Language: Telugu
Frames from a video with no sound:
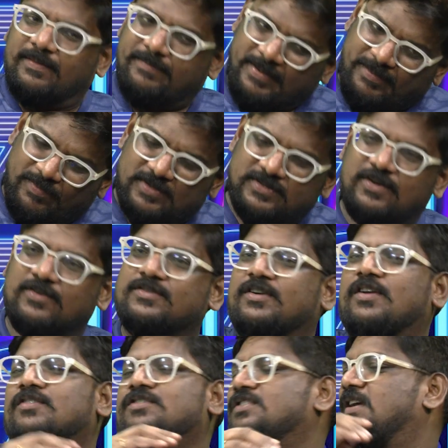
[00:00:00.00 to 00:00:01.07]
బిగ్ బాస్ హౌస్
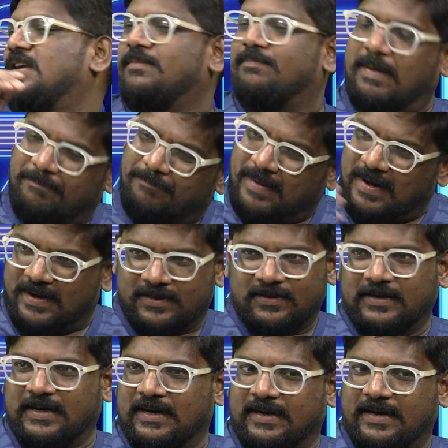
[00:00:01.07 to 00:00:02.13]
కూడా వచ్చినట్టు పంపాలి
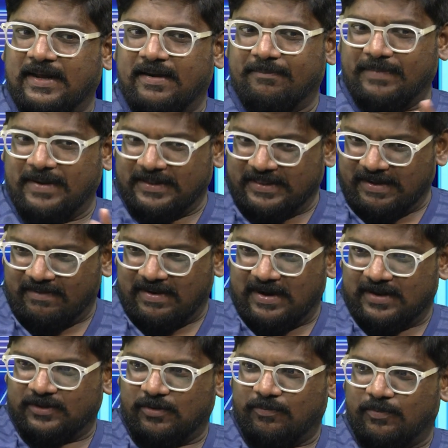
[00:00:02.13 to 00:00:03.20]
ఎందుకంటే మిగతా
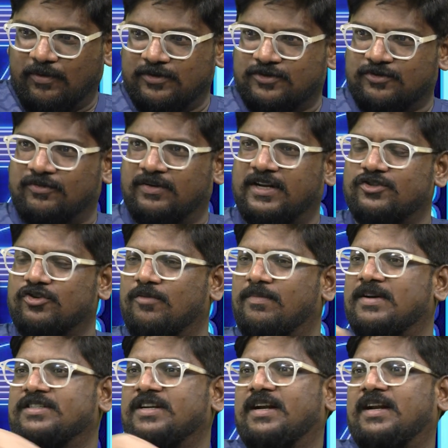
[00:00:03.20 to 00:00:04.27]
వాళ్ళతో పోల్చుకుంటే
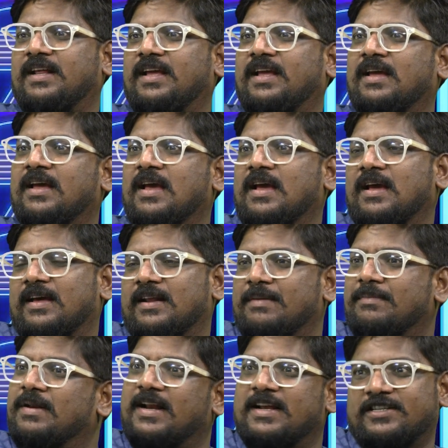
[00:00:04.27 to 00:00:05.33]
శోభా శెట్టి
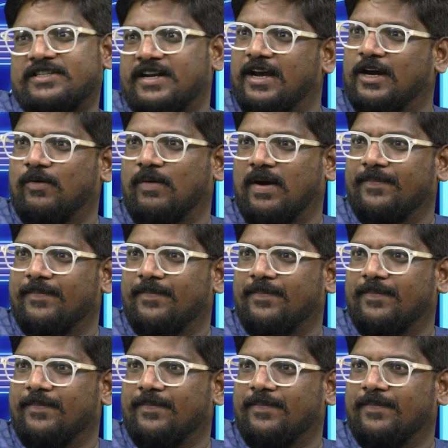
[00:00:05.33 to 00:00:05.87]
రెమ్యునరేషన్ ఎక్కువ